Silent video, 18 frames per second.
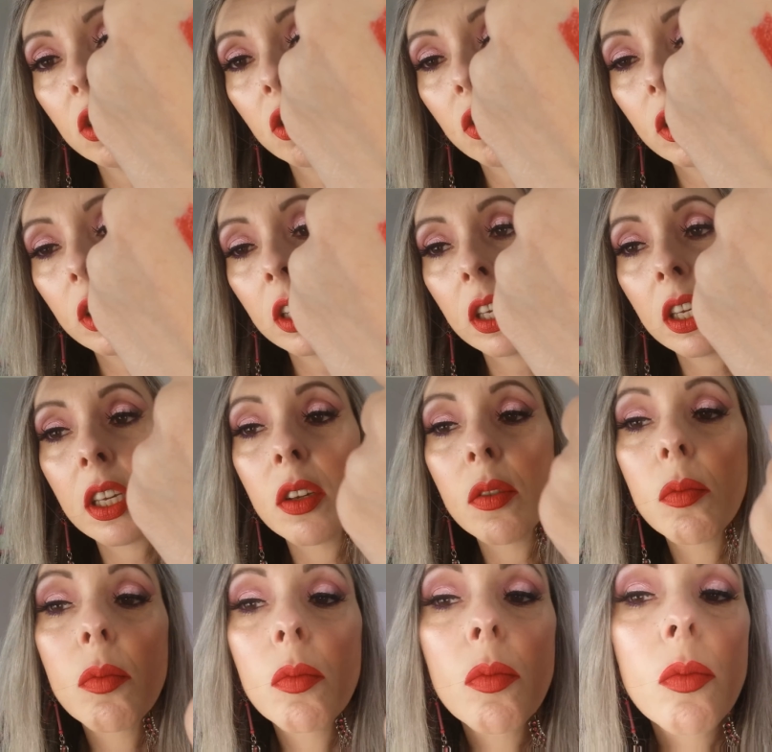isso
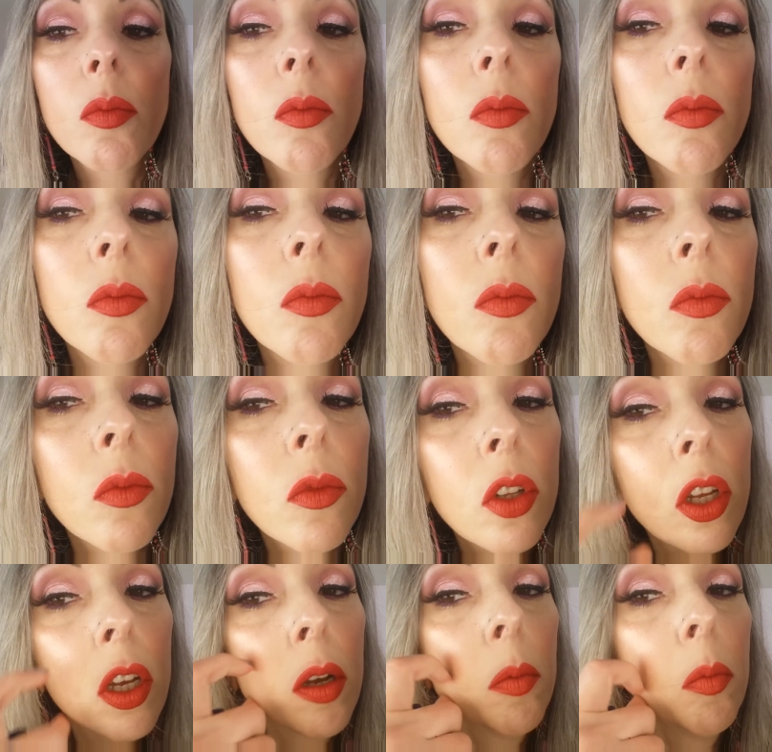aqui.
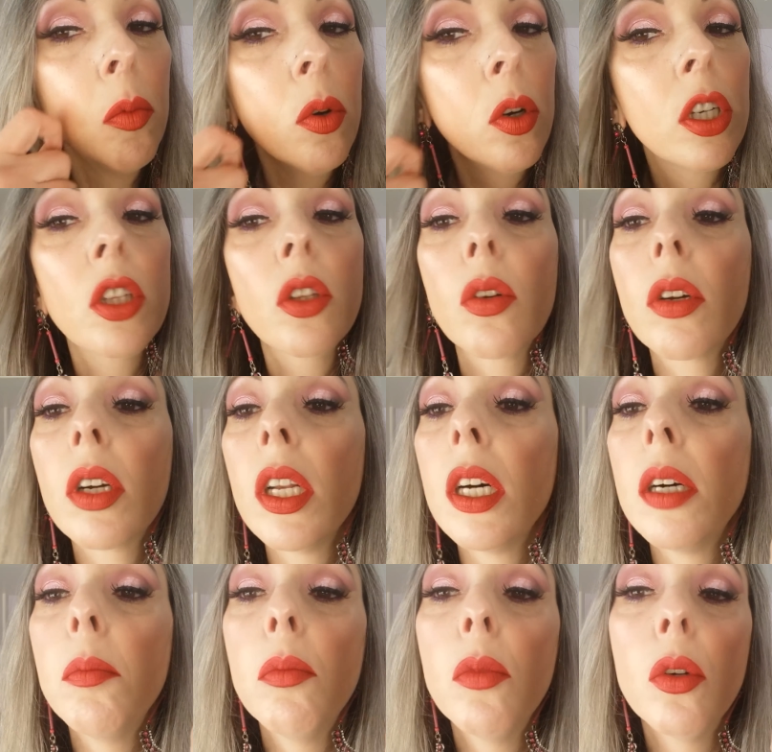É muito
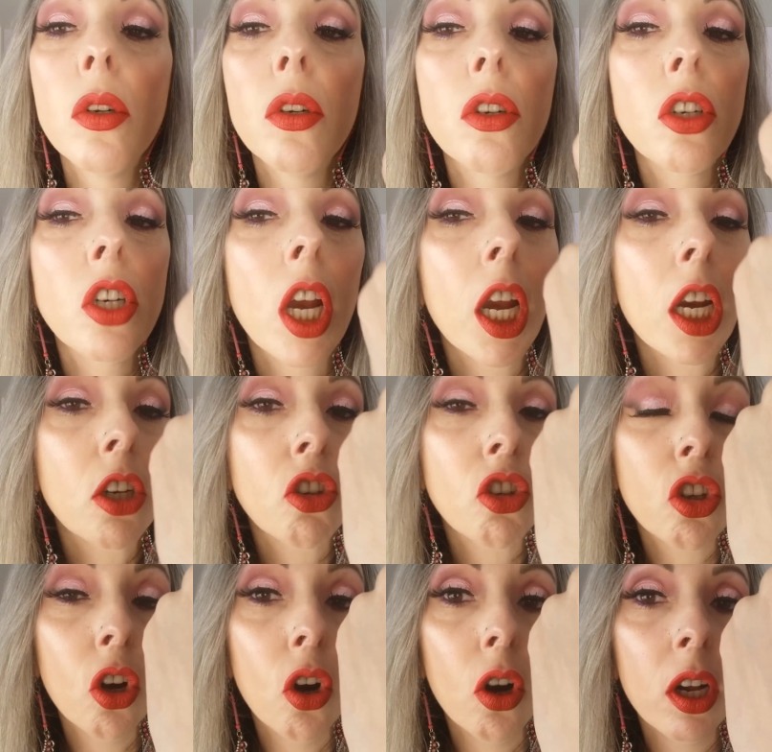glamour,
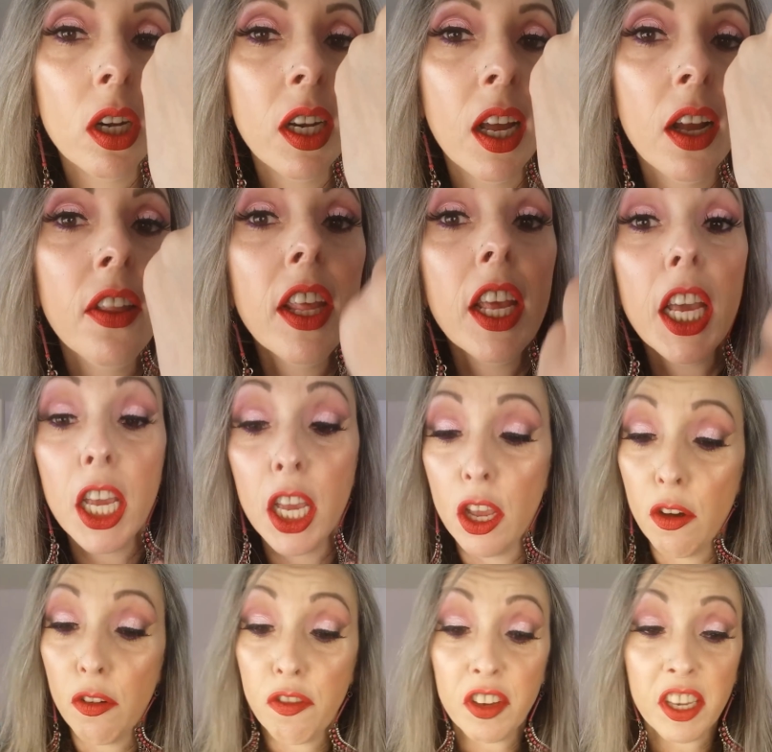gente. Olha,
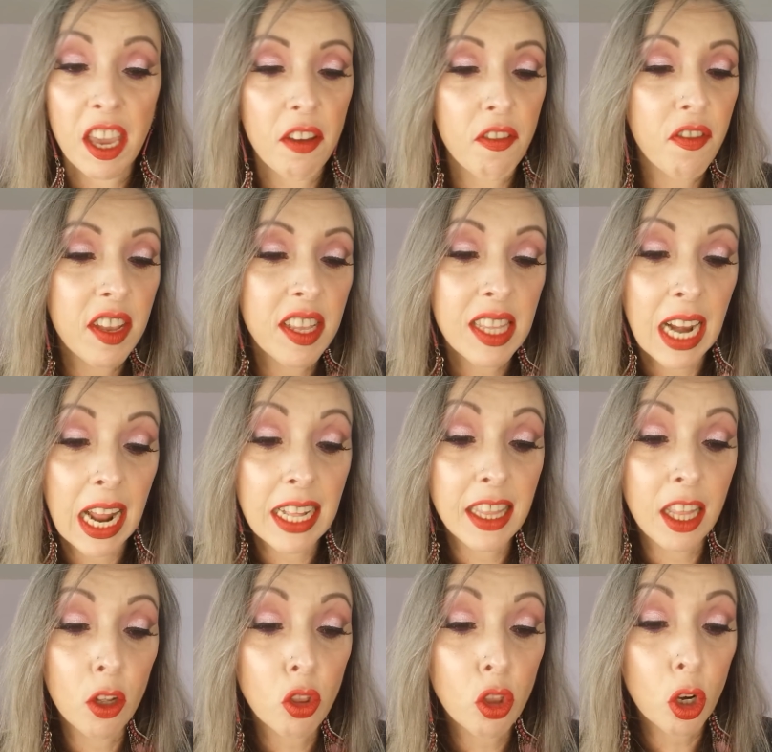eu fiquei
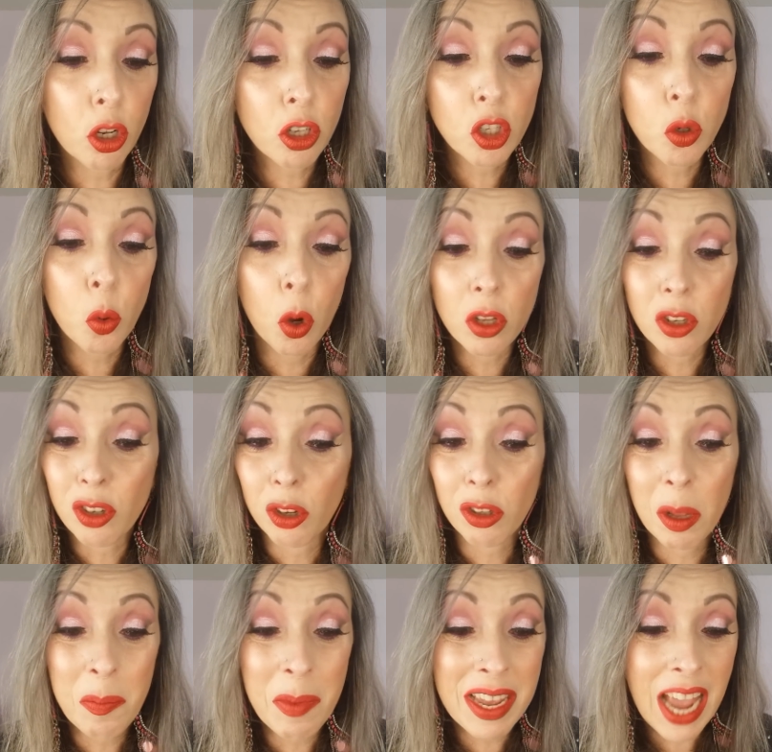vidrada. Eu trouxe o outro que
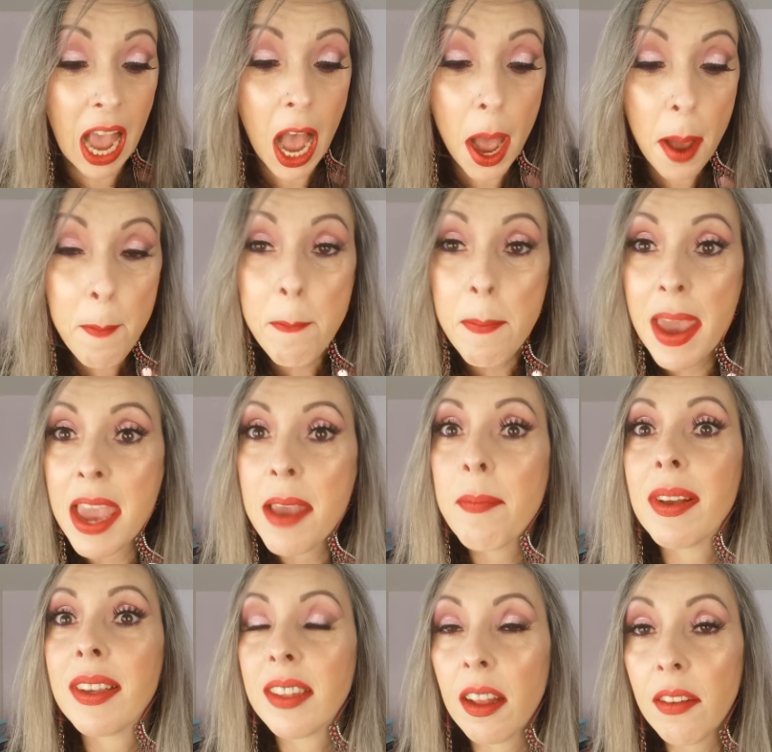eu também amei,
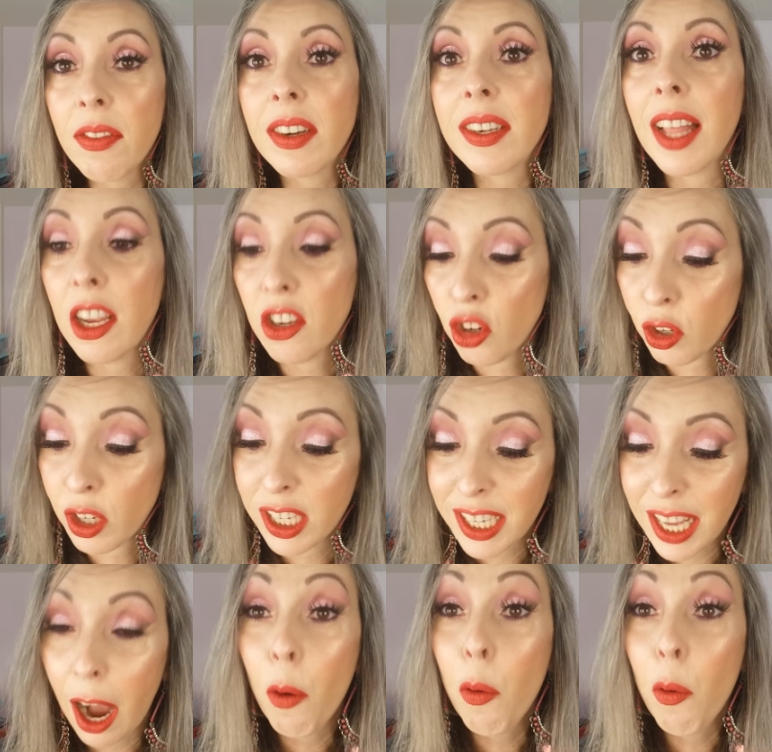mas na verdade eu queria